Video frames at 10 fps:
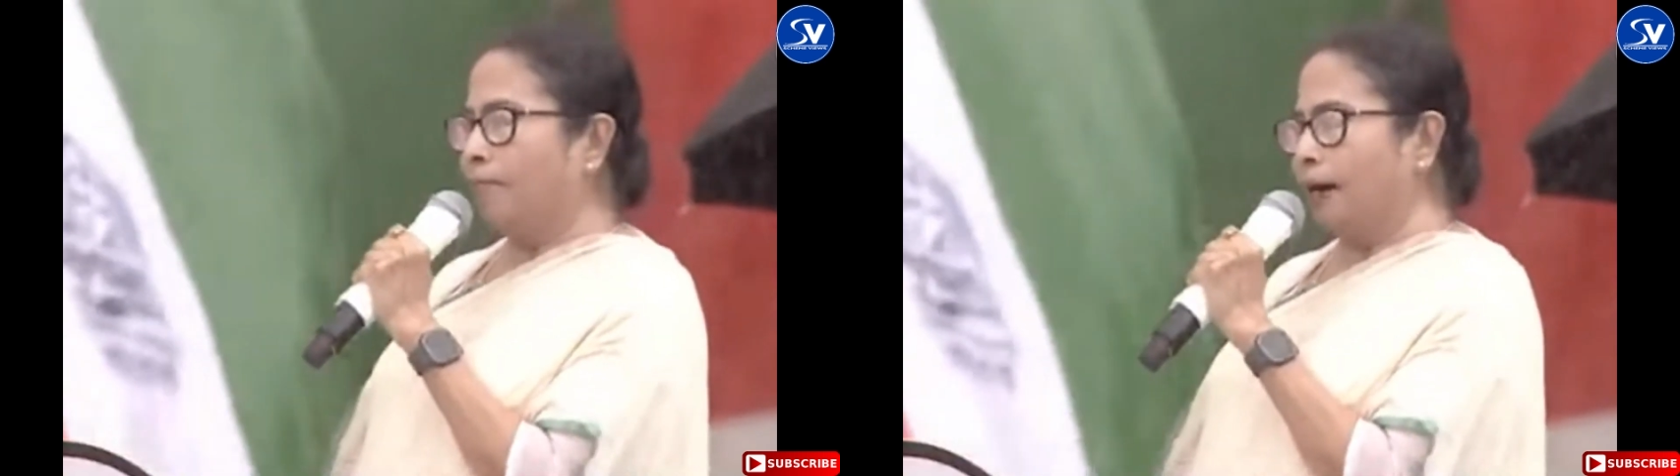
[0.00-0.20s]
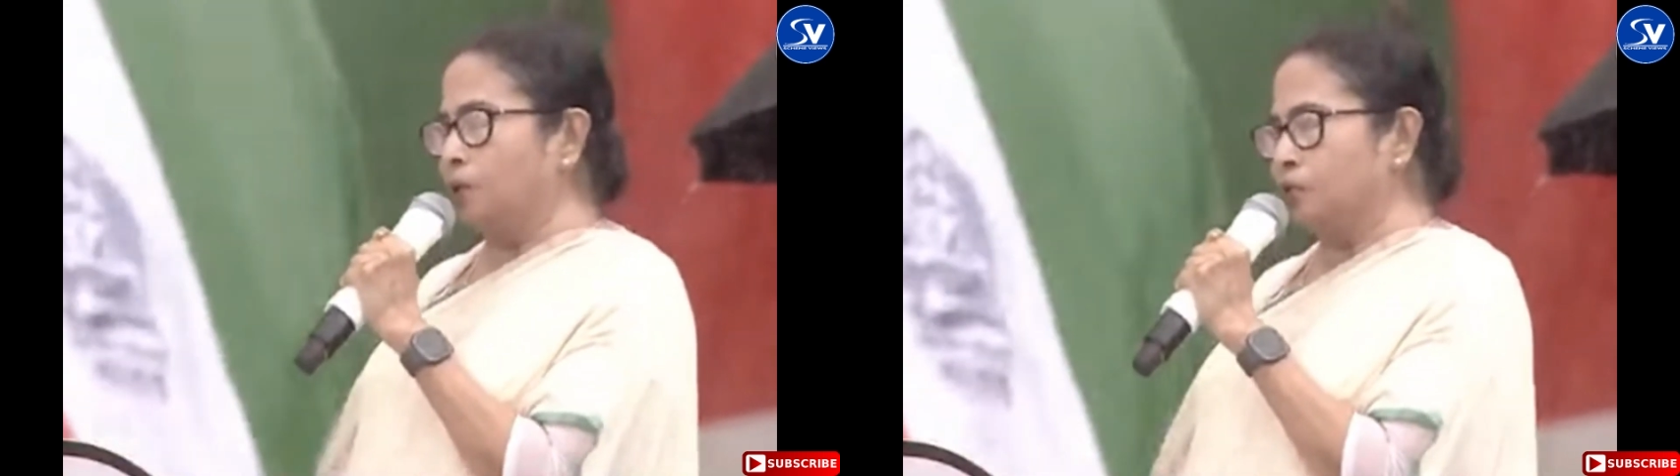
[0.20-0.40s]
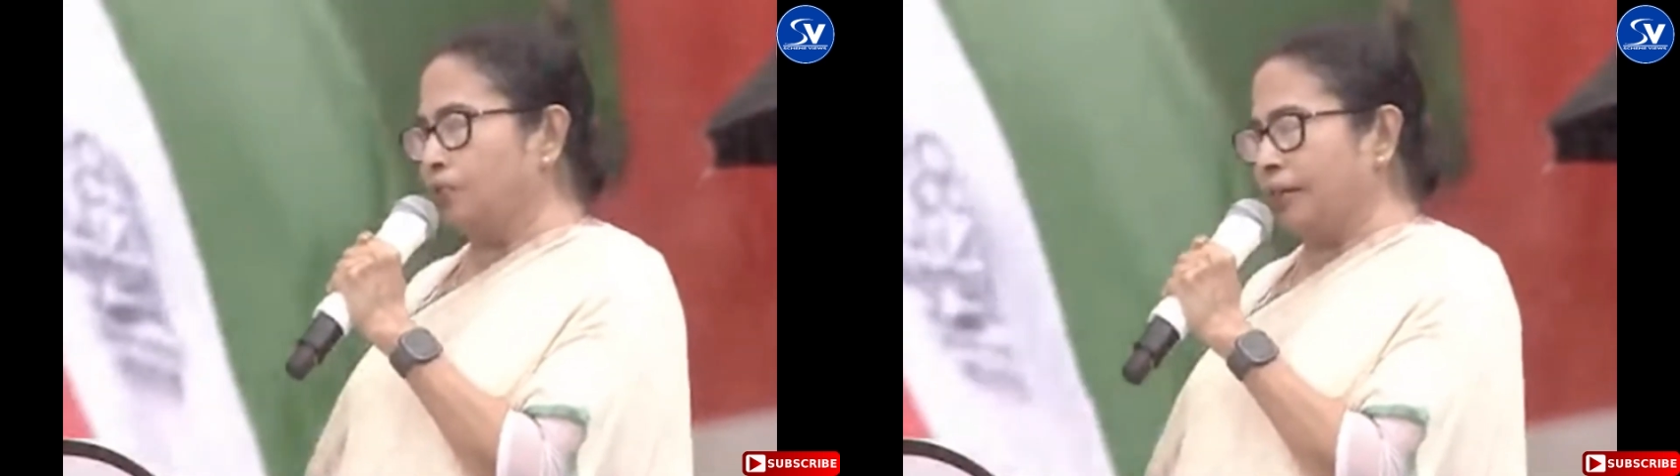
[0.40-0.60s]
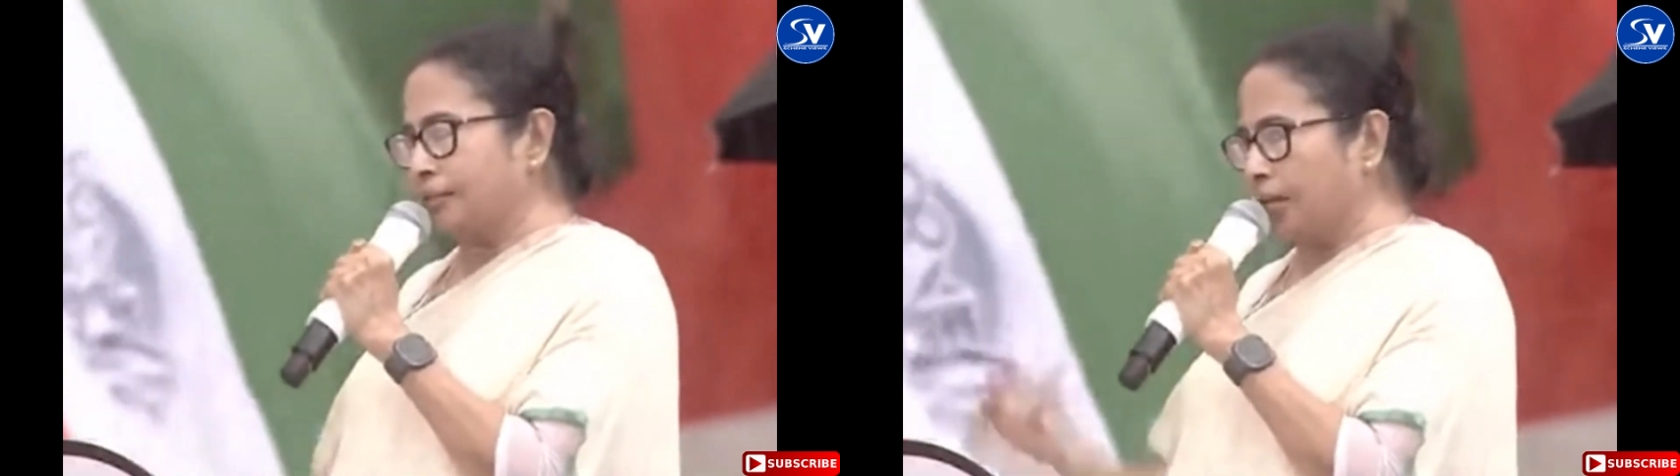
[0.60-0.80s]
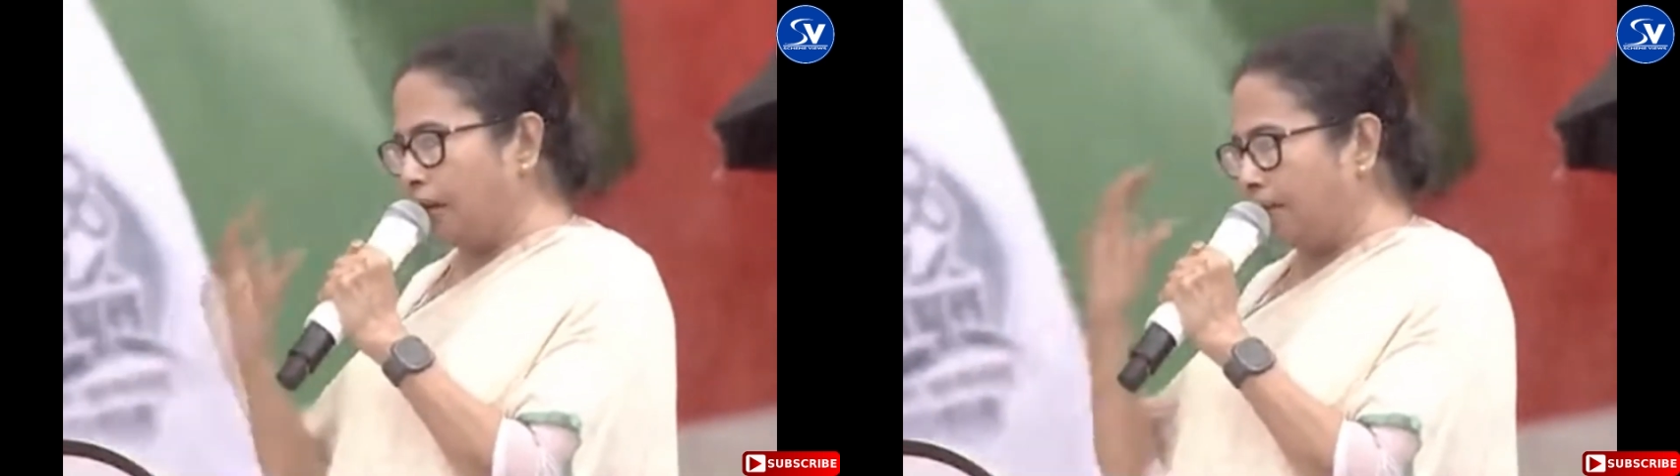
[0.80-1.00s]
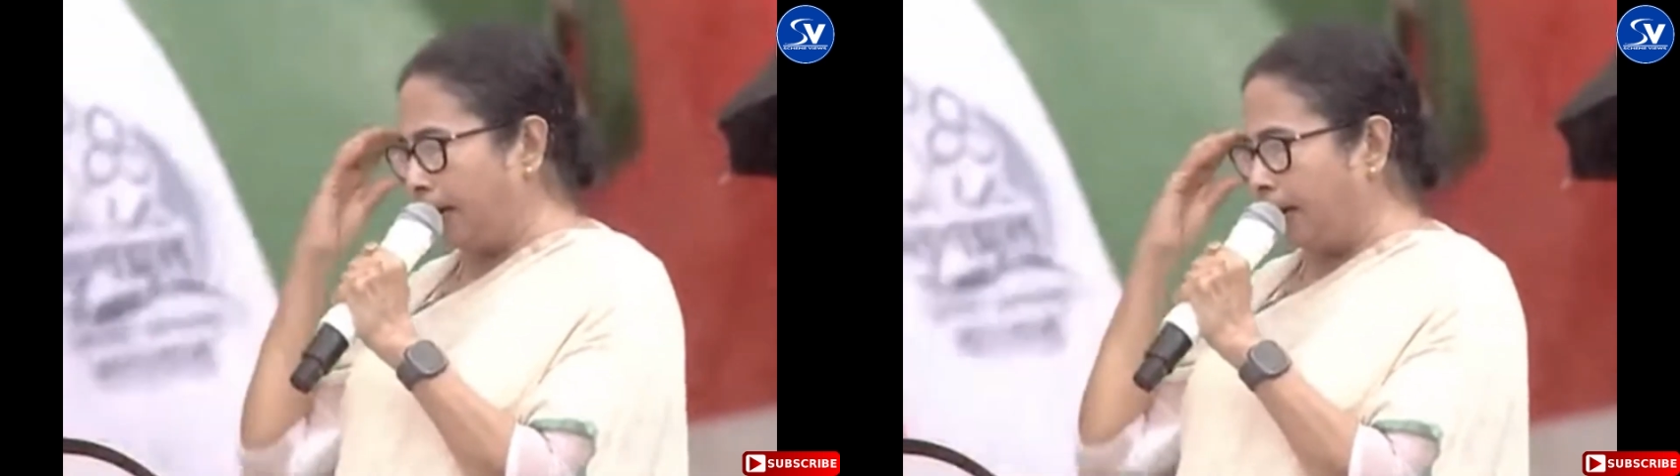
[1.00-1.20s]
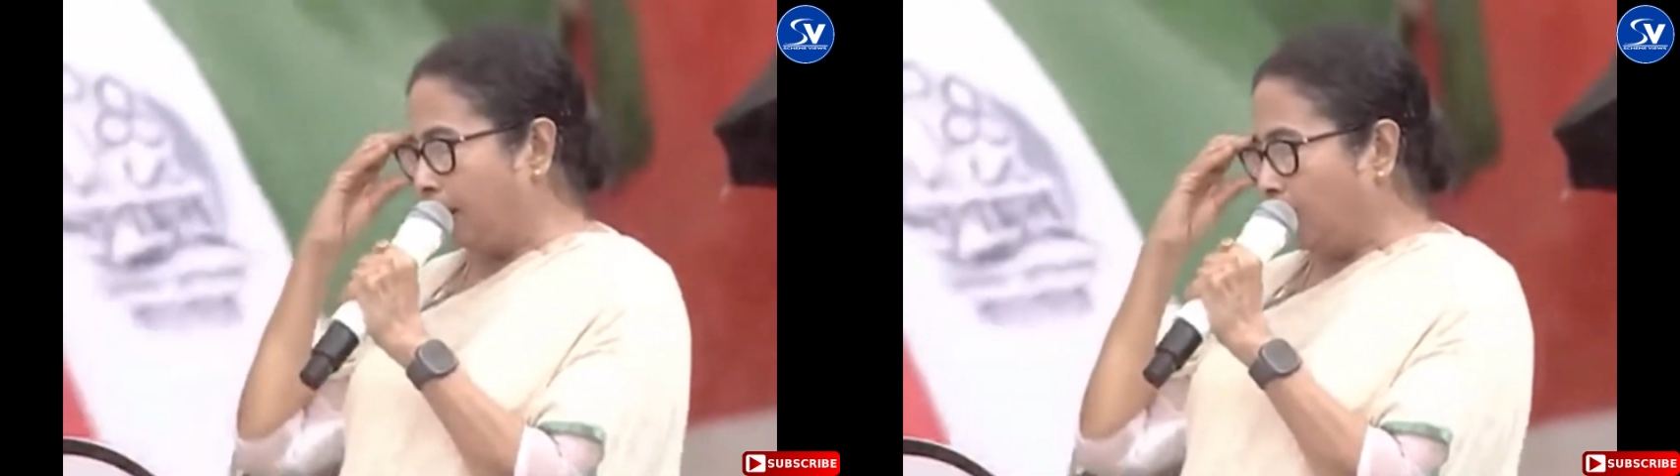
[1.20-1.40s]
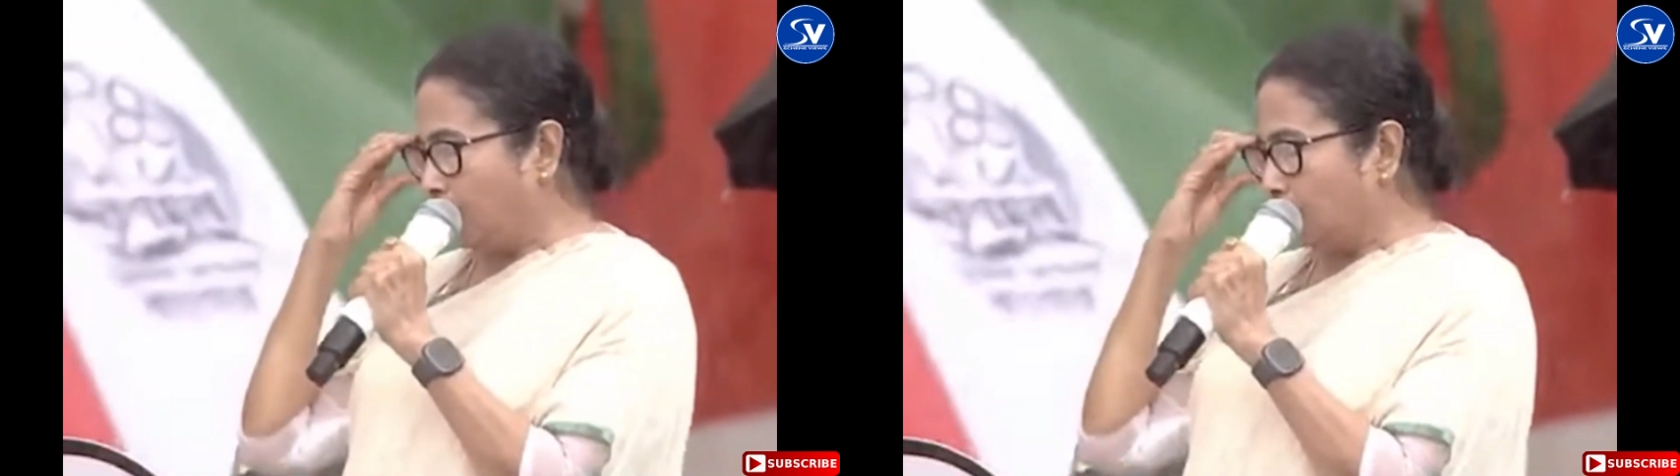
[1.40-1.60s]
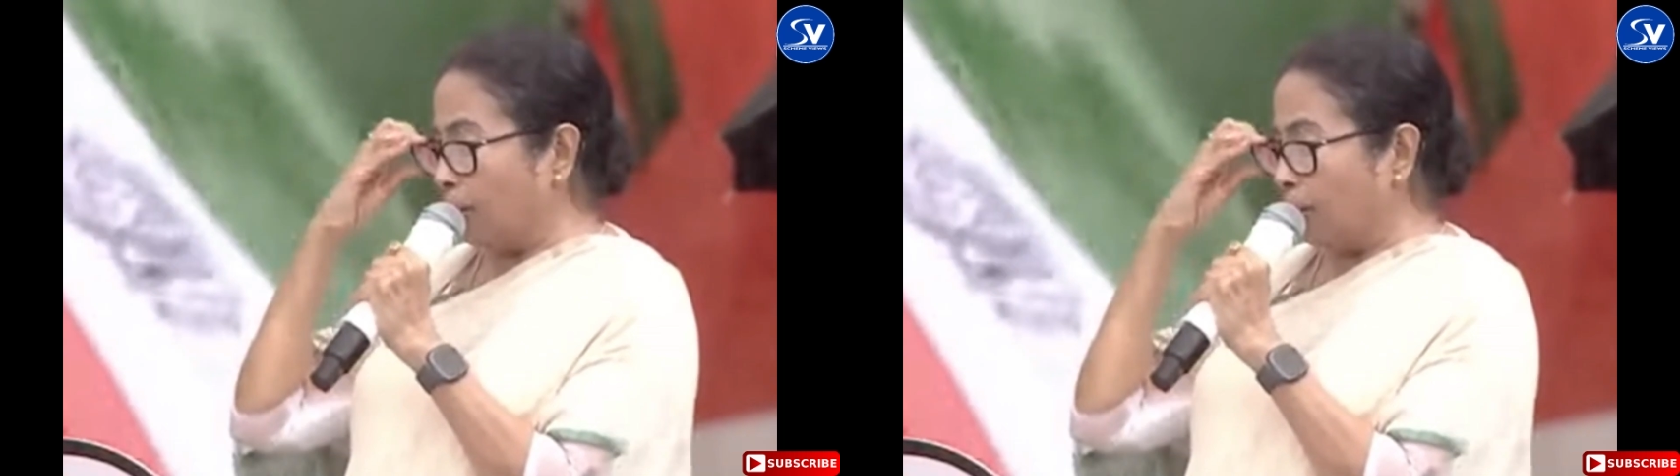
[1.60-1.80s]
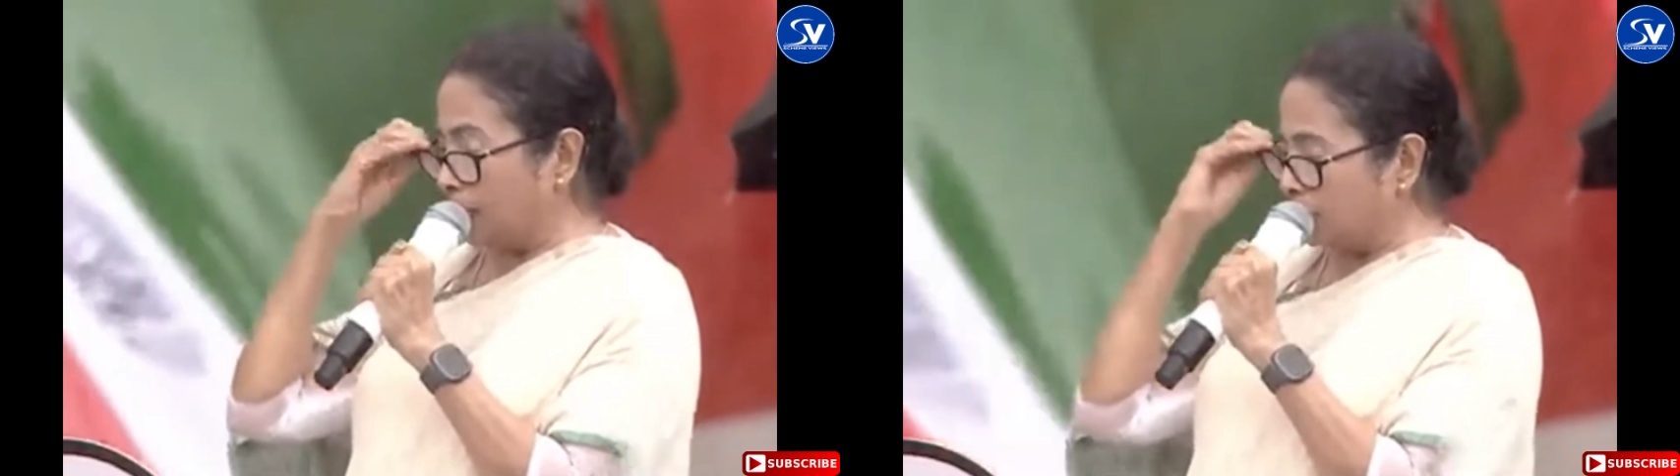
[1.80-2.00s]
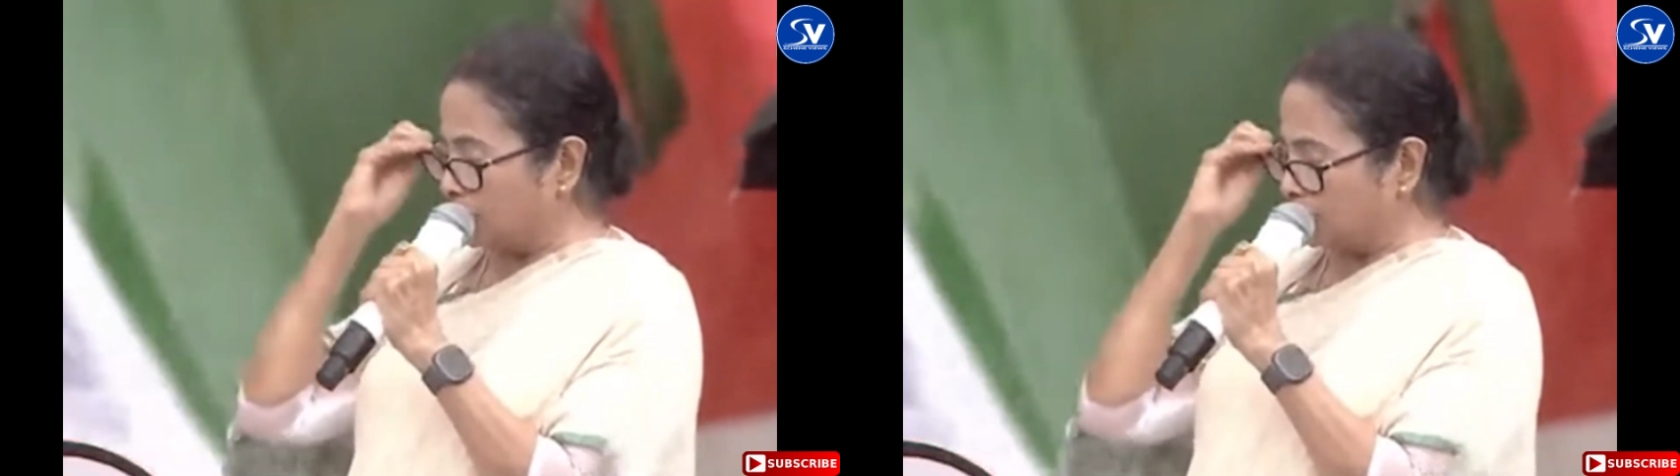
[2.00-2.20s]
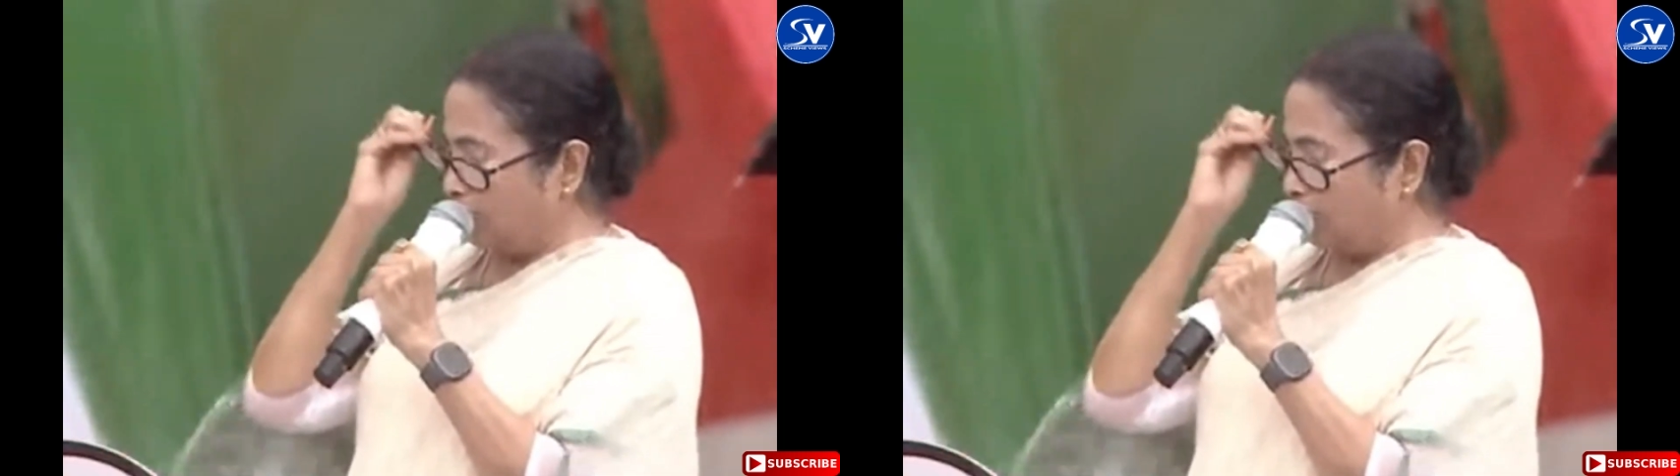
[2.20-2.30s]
মানুষ বেছে নেবে দু হাজার